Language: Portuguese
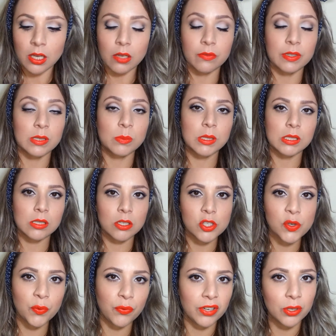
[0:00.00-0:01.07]
Fez
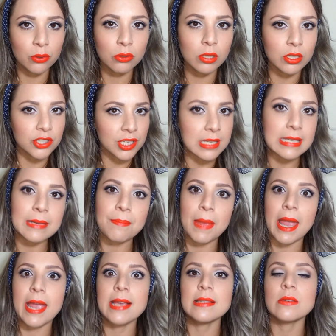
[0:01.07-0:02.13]
bastante frio durante esse
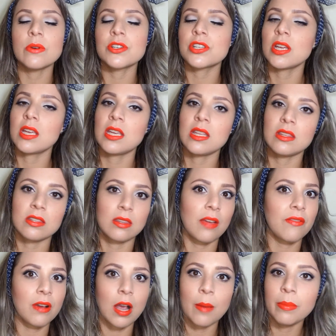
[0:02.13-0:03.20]
mês, eu achei que
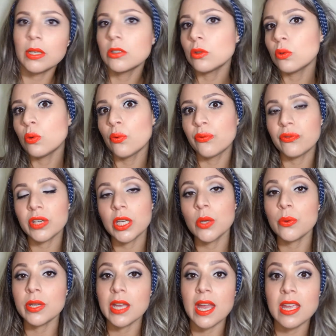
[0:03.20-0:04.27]
tava acabando o
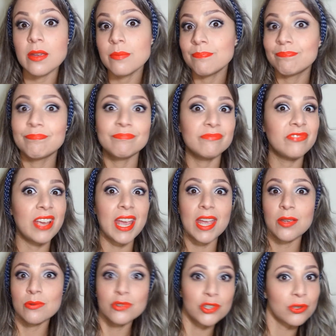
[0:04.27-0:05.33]
frio e aí
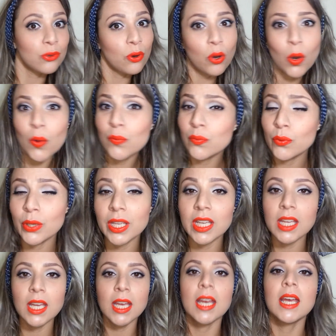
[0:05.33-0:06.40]
veio de novo
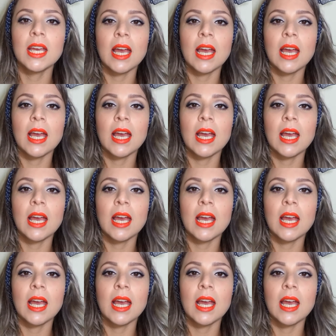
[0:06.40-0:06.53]
e